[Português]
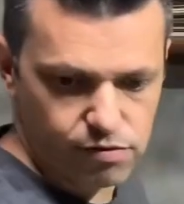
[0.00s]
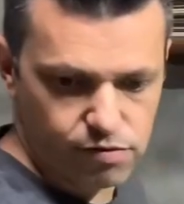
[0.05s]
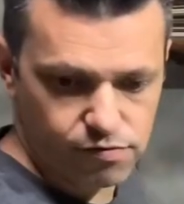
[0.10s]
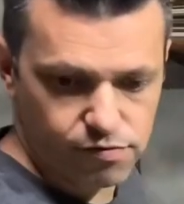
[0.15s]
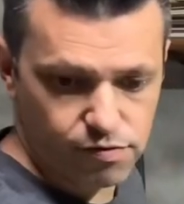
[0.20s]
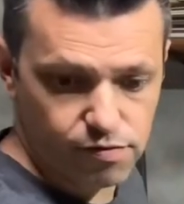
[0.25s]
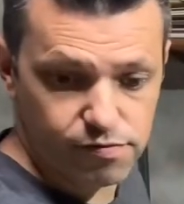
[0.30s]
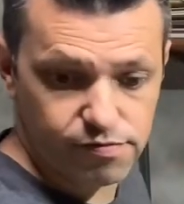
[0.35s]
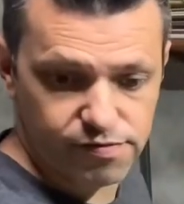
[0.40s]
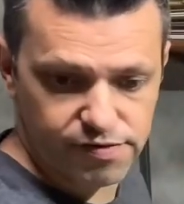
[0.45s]
eu
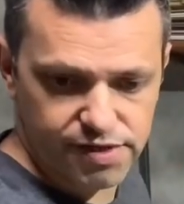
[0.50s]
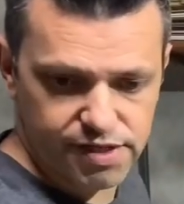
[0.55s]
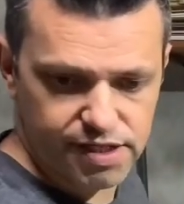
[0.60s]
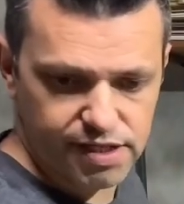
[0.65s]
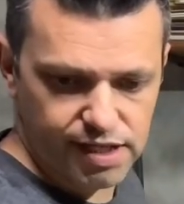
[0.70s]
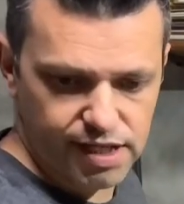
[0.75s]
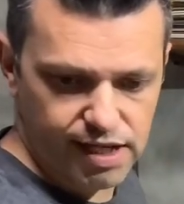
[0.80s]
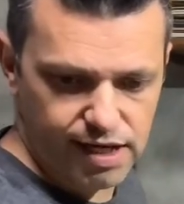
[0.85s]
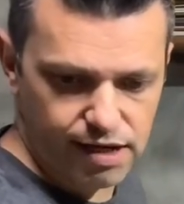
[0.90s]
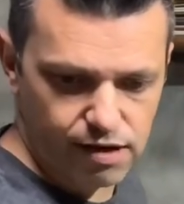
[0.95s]
vou ver
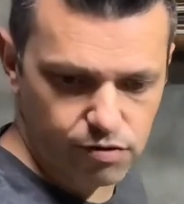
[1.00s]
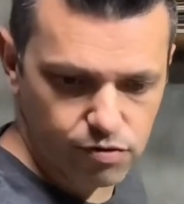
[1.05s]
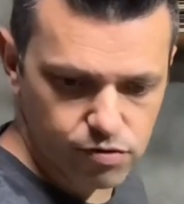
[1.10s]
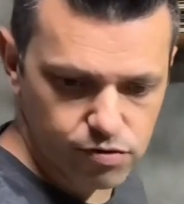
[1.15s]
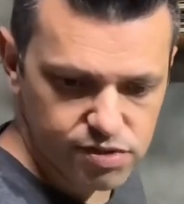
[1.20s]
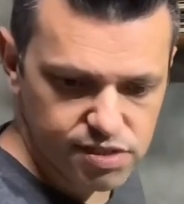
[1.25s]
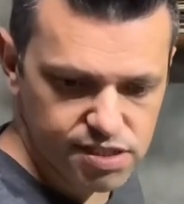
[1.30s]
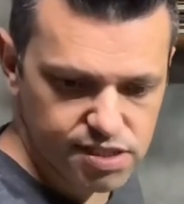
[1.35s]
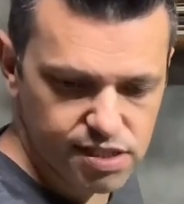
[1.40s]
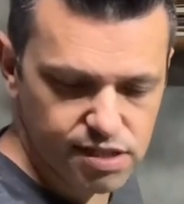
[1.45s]
a
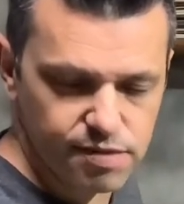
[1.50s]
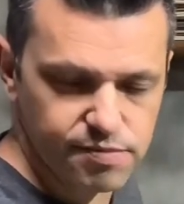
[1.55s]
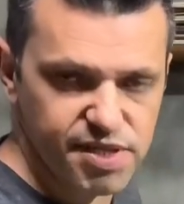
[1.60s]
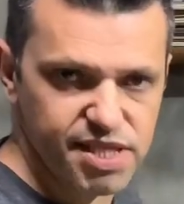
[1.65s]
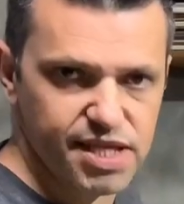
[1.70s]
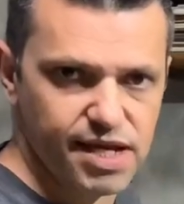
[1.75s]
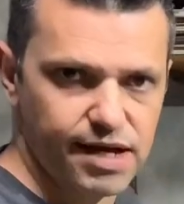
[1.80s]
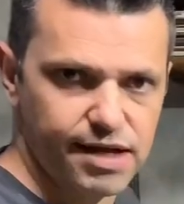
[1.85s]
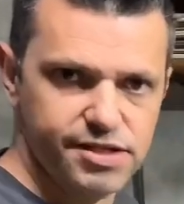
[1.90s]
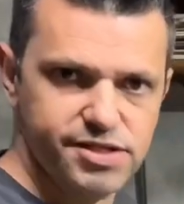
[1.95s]
outra
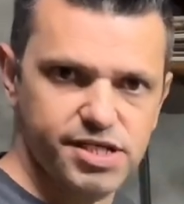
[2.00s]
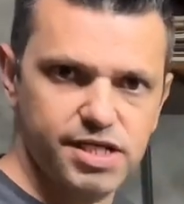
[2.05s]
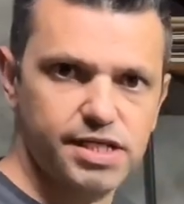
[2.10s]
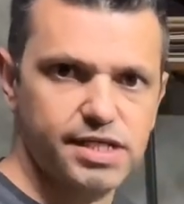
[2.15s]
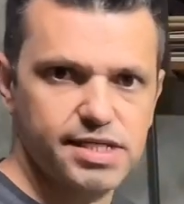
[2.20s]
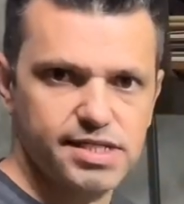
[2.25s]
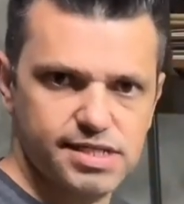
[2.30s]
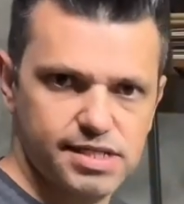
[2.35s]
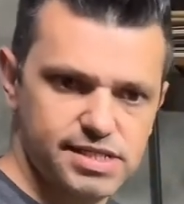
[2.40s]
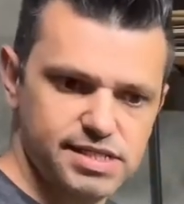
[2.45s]
extremidade
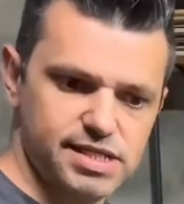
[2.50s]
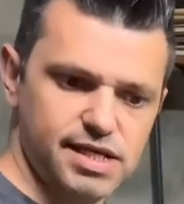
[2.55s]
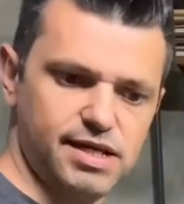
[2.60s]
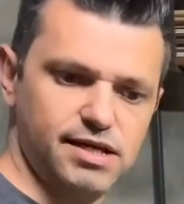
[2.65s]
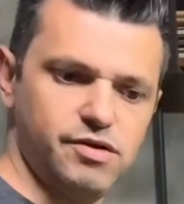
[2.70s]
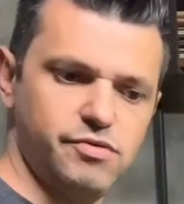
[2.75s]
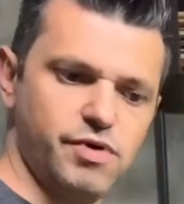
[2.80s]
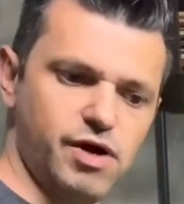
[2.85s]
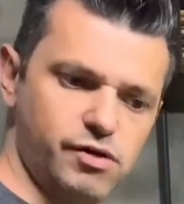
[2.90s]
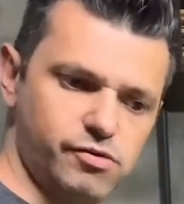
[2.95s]
aqui se está
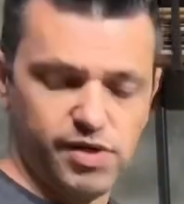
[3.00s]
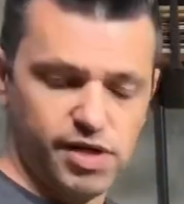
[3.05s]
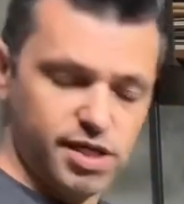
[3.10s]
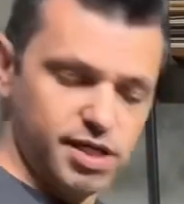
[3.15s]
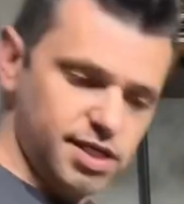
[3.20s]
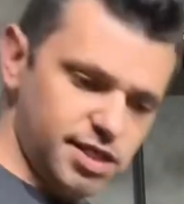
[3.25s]
igual.